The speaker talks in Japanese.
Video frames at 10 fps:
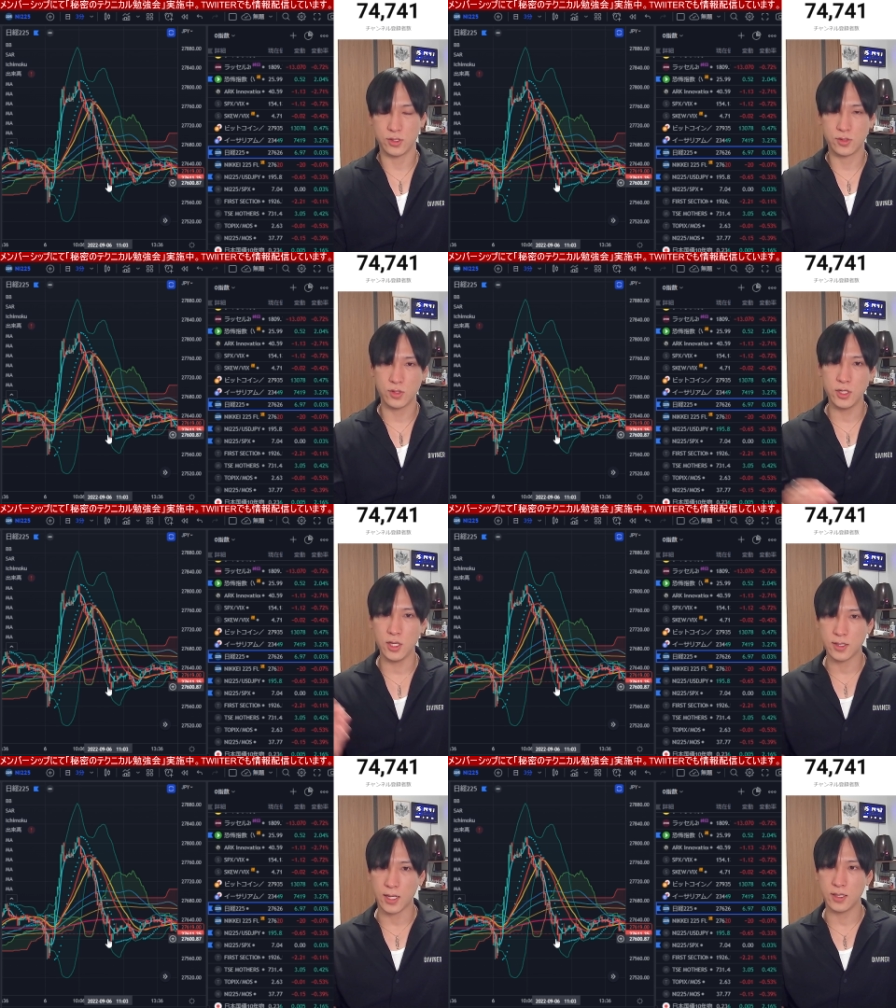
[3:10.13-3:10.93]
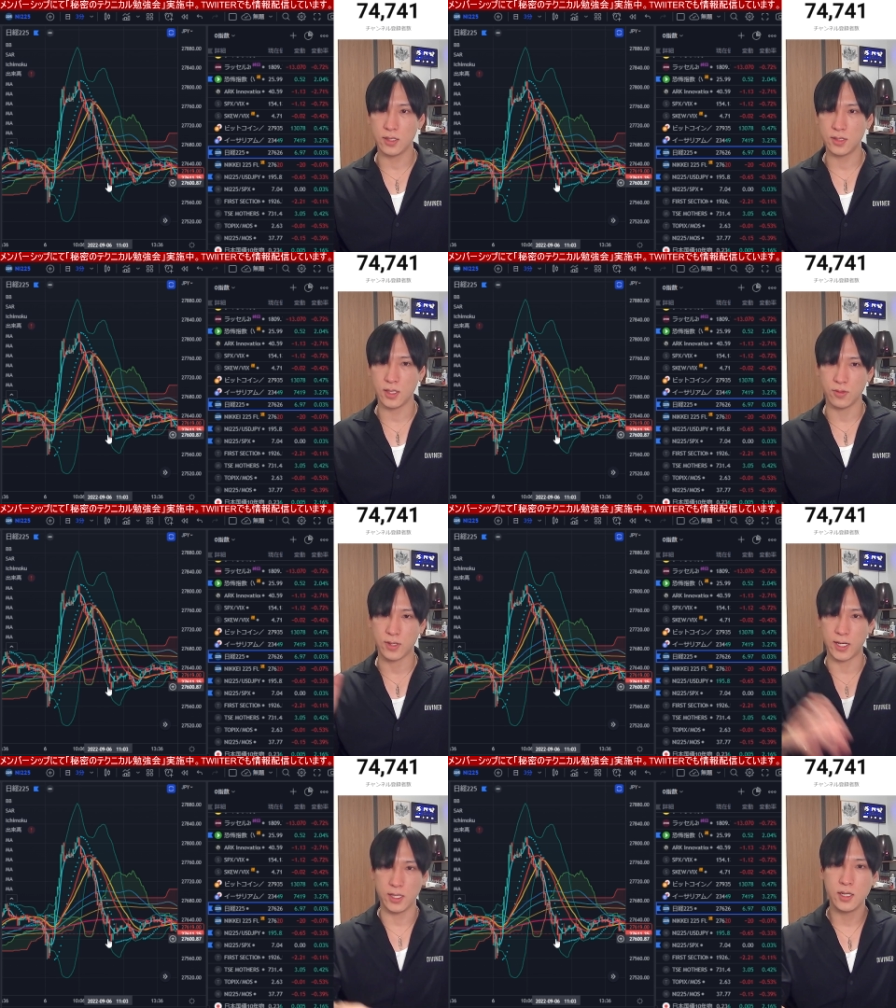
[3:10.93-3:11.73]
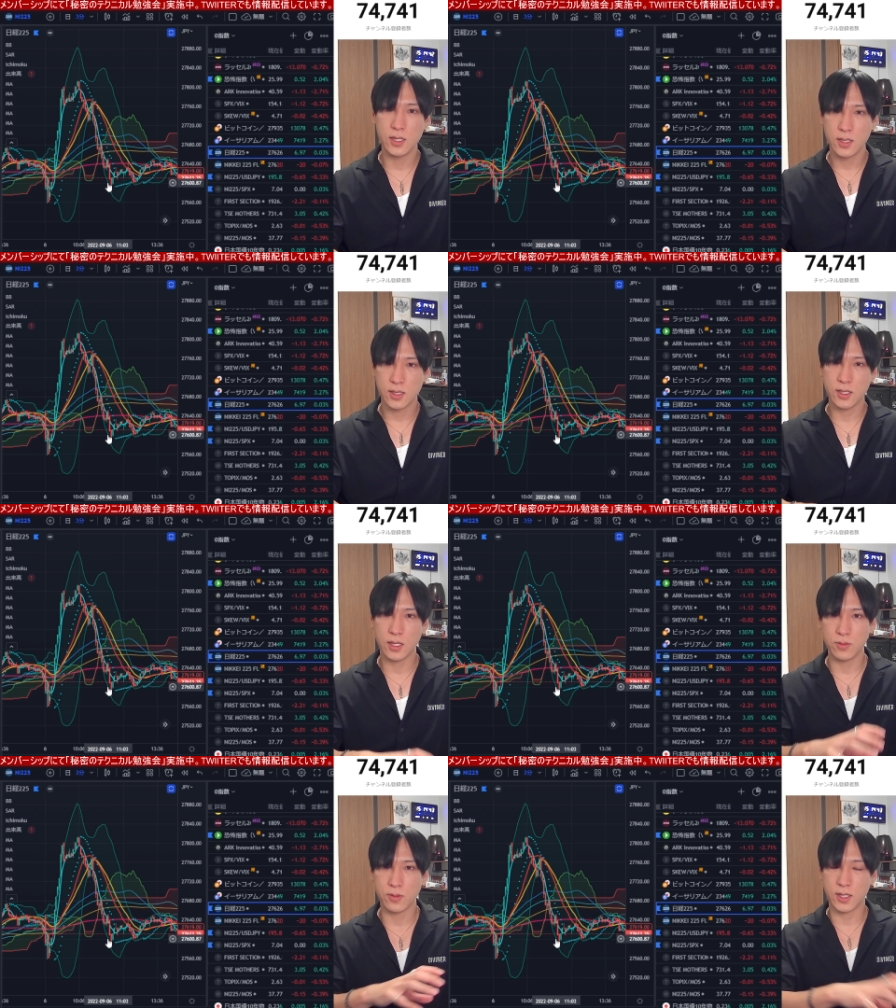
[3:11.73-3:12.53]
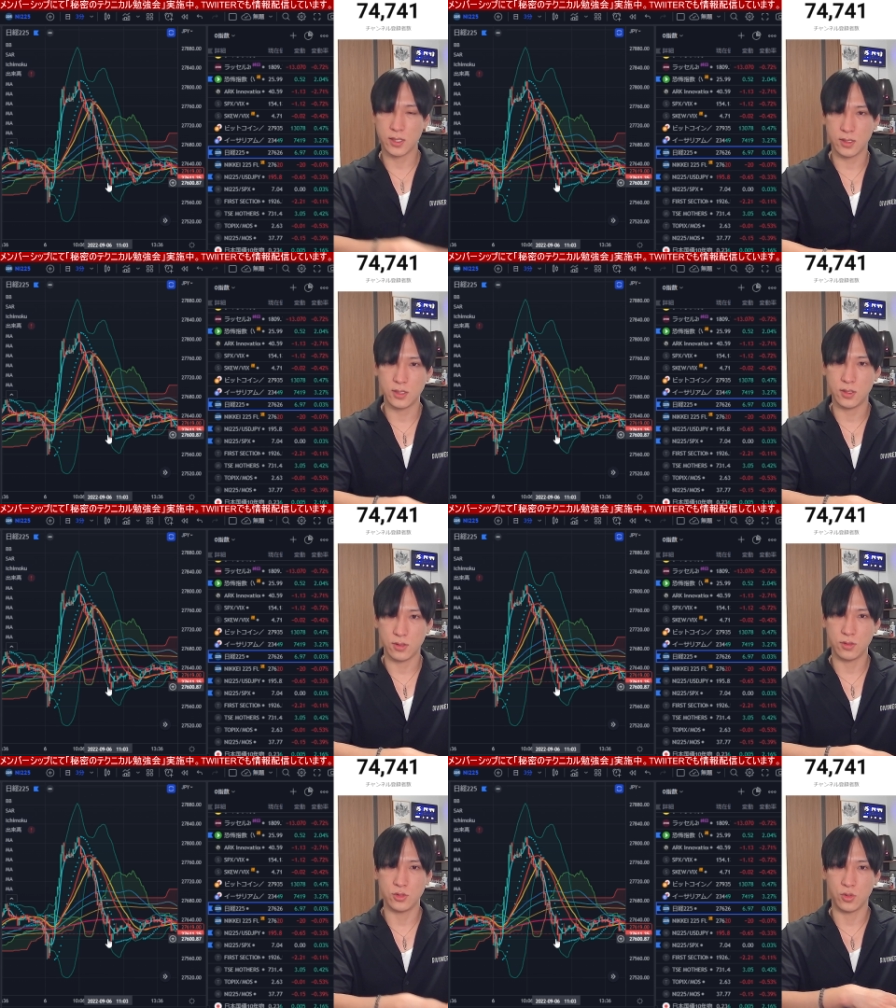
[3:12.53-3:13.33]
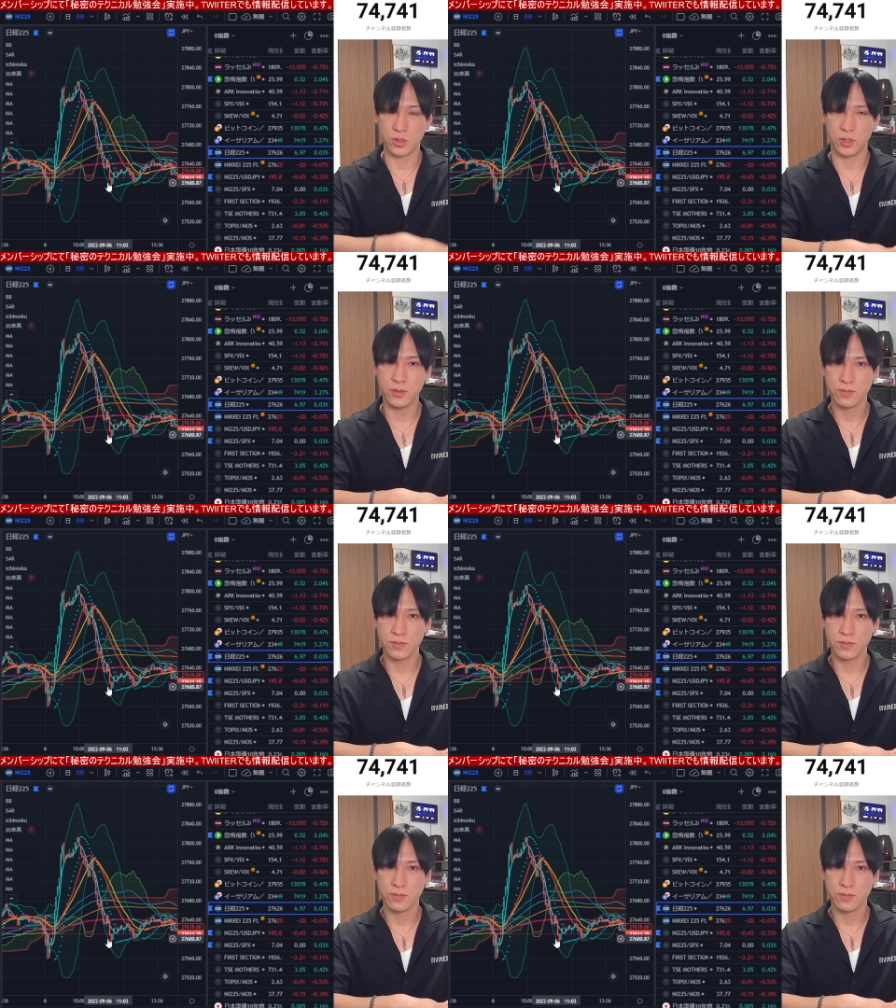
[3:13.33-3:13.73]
それに短期税の買いが乗っかってきてるっていう状況。